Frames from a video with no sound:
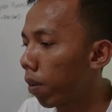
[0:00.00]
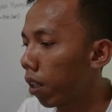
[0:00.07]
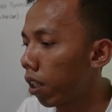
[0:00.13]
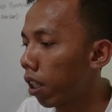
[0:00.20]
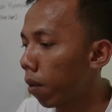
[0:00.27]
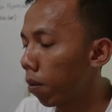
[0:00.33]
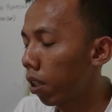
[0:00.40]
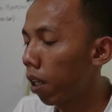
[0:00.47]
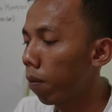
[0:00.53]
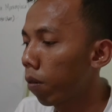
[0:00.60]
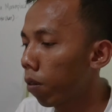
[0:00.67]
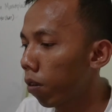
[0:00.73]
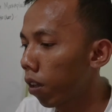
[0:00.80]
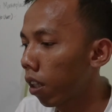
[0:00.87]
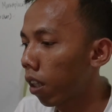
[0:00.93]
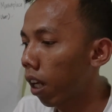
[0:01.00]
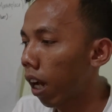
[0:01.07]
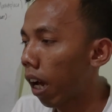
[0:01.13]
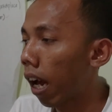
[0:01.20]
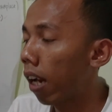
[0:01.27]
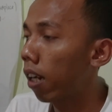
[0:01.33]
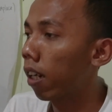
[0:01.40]
akun agen
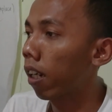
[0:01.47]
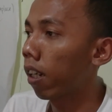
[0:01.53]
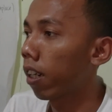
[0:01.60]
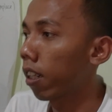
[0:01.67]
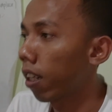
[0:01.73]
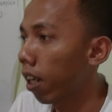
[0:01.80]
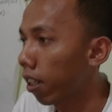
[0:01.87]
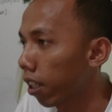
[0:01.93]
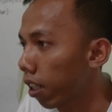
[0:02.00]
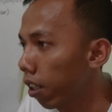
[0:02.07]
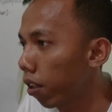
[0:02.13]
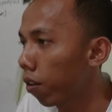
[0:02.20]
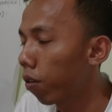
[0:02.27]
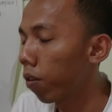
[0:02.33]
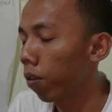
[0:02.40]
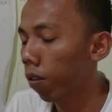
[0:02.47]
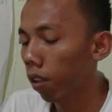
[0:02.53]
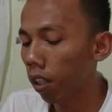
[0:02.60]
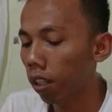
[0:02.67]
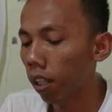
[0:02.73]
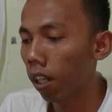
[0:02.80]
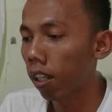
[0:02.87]
Anda itu sangat luar
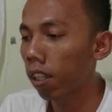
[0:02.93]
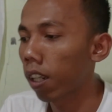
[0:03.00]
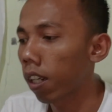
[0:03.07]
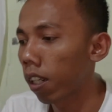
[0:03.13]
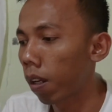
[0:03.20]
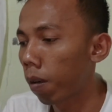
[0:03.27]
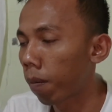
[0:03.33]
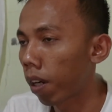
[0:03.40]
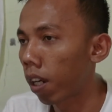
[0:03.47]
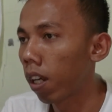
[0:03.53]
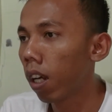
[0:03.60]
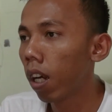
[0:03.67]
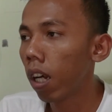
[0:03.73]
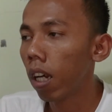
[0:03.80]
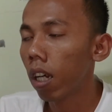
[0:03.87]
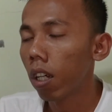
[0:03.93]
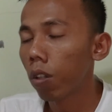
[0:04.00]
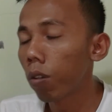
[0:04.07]
biasa kami